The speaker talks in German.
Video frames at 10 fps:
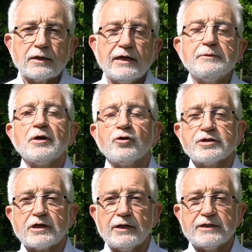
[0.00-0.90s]

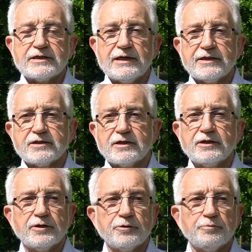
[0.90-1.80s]
Klimaneutralität
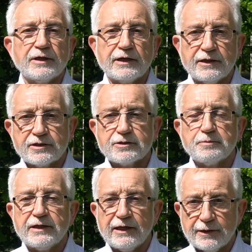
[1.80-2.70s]
beginnt
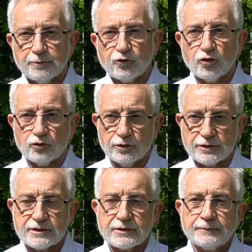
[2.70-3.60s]
bei jedem von
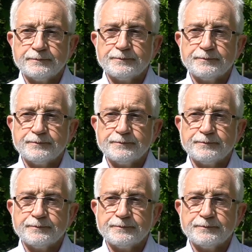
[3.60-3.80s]
uns.